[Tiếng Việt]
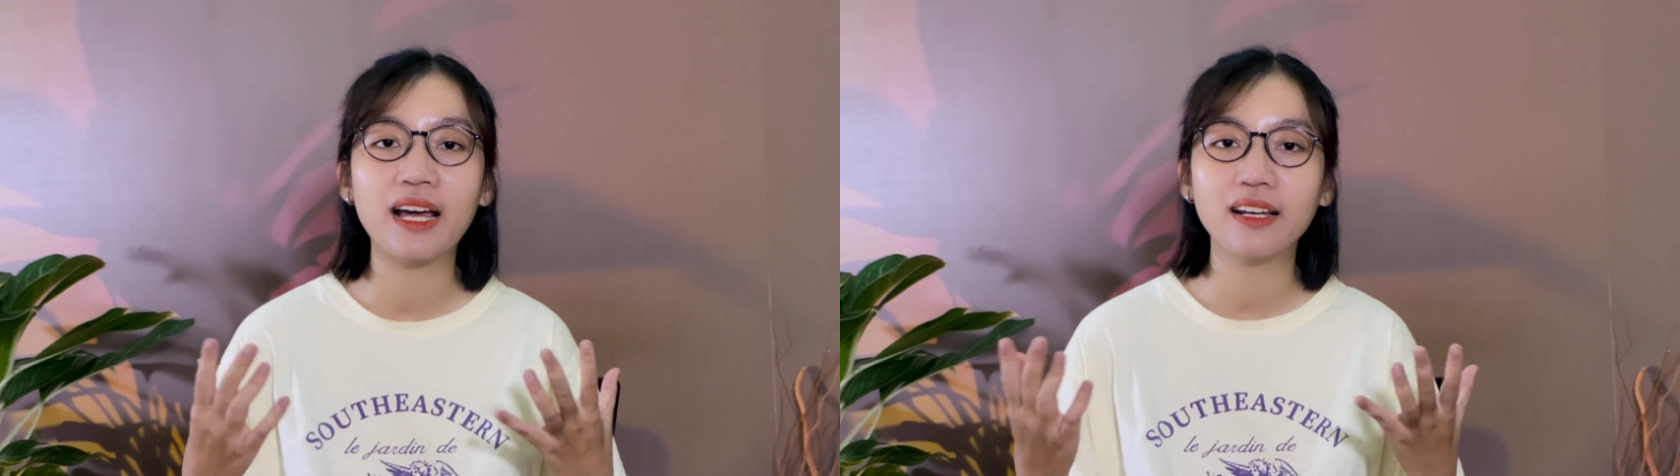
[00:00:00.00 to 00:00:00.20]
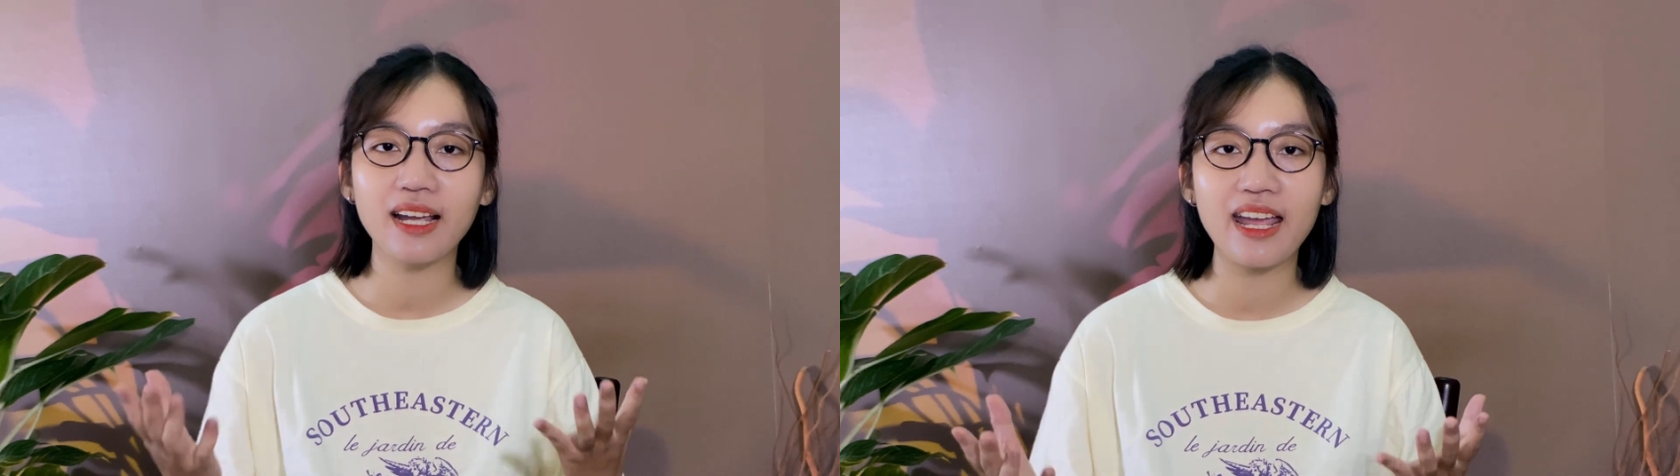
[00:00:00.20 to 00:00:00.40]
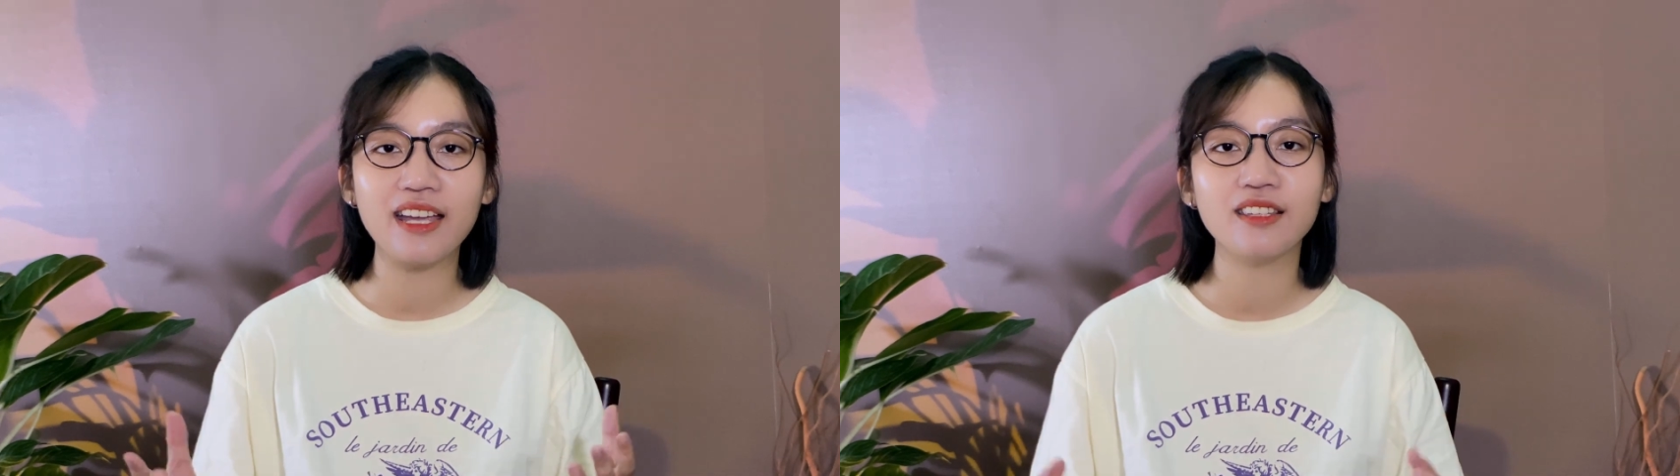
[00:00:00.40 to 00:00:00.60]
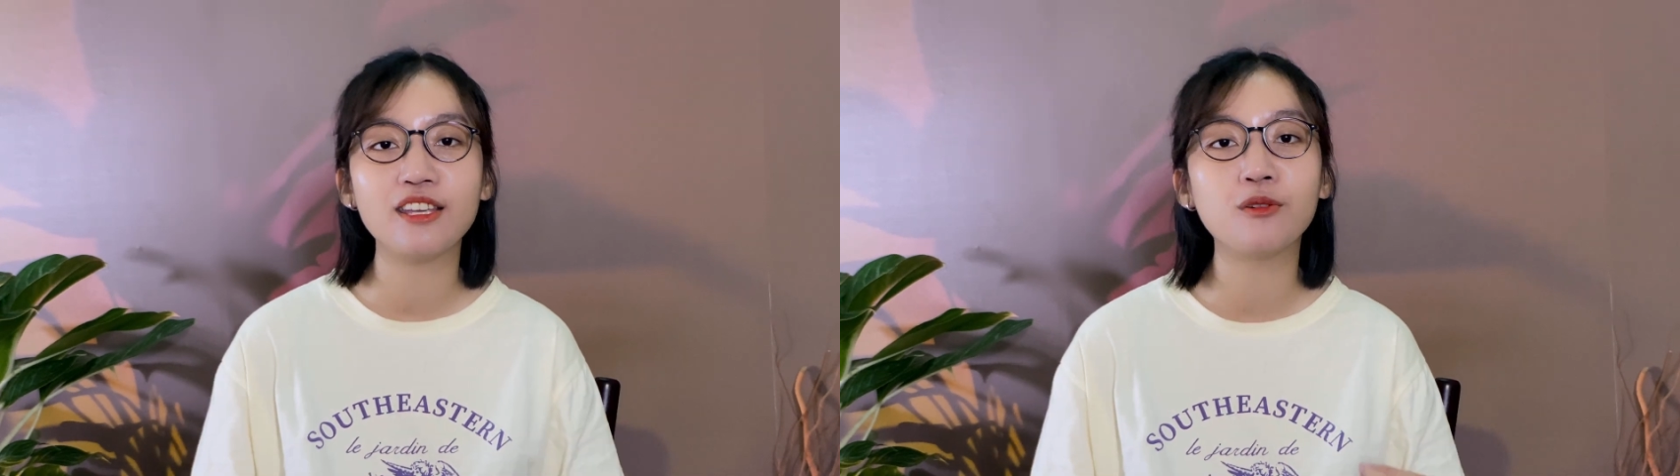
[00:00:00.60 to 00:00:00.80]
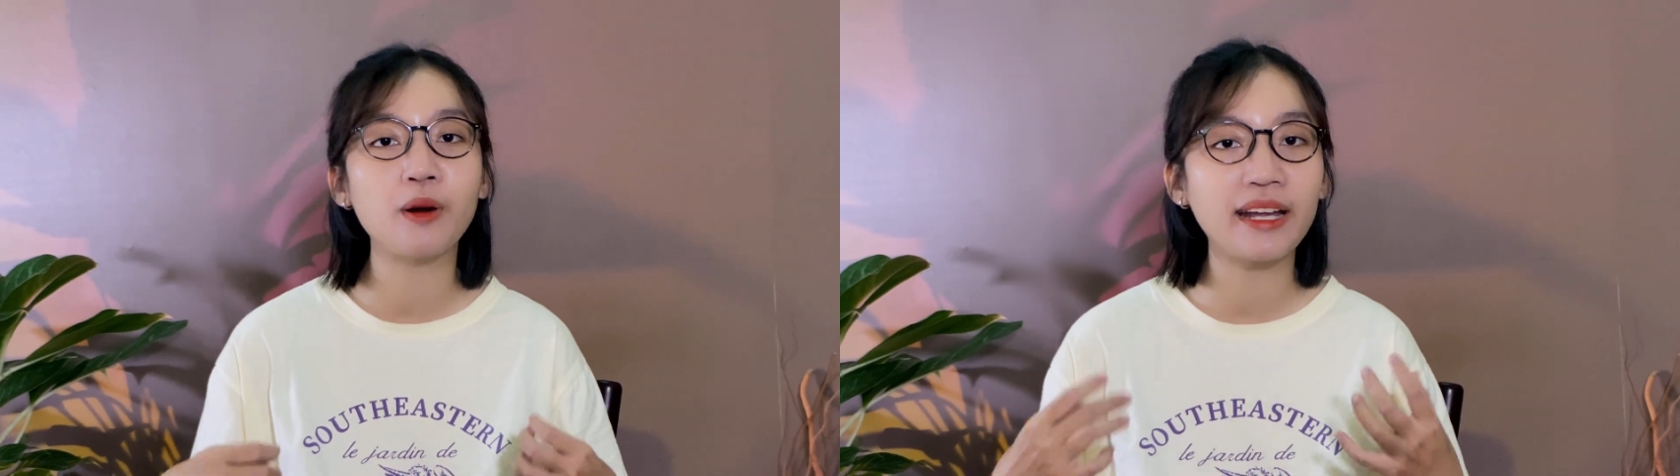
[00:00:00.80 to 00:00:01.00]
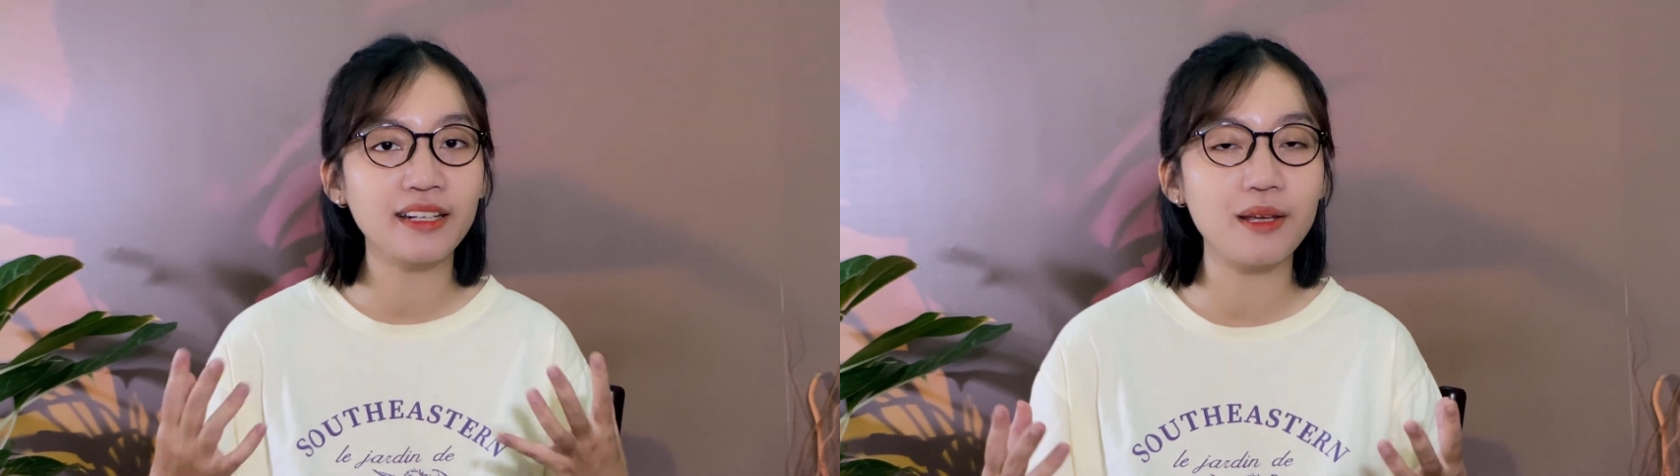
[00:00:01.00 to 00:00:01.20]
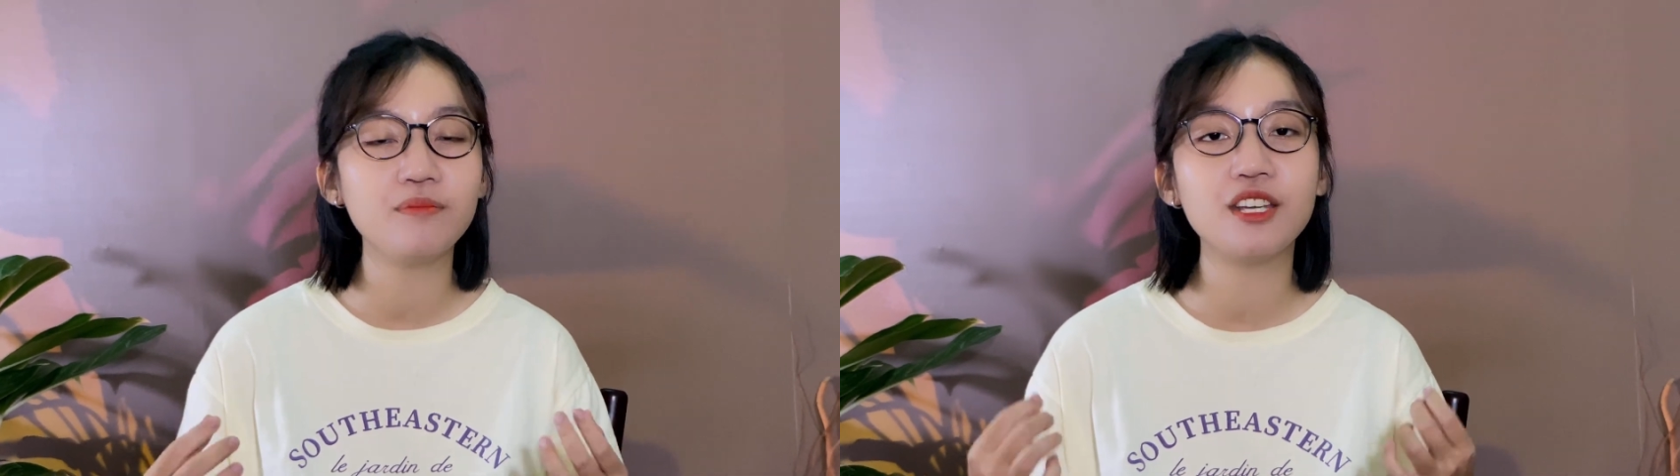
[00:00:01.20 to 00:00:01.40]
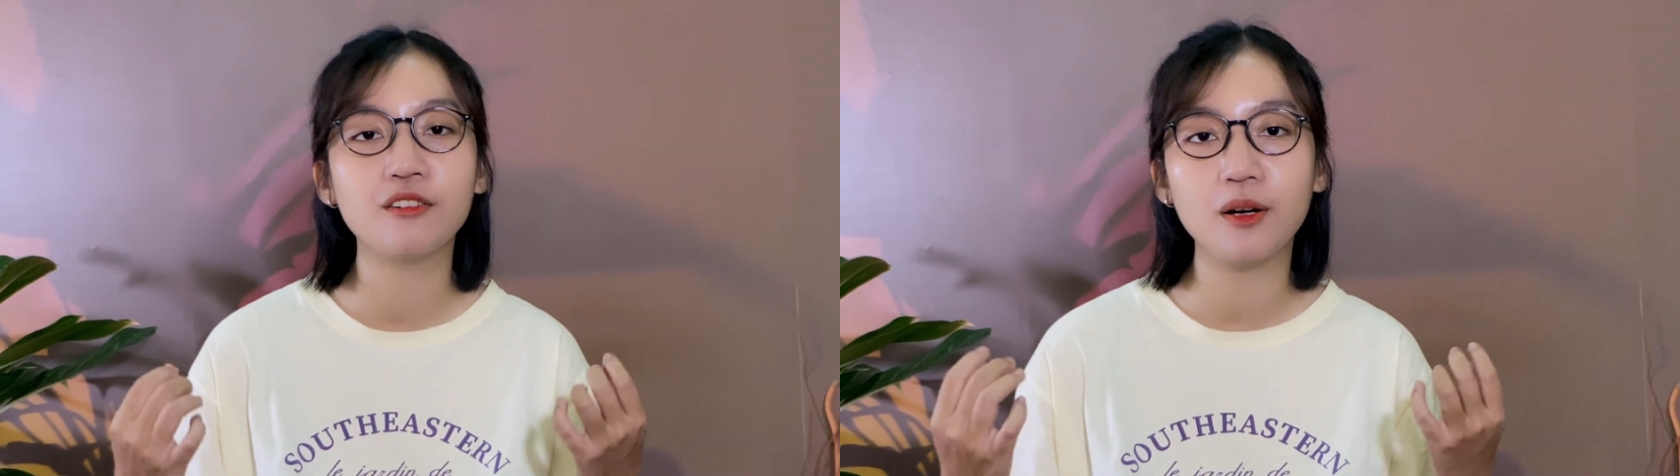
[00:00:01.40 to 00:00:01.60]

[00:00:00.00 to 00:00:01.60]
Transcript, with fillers: lắng nghe nhiều quan điểm nhiều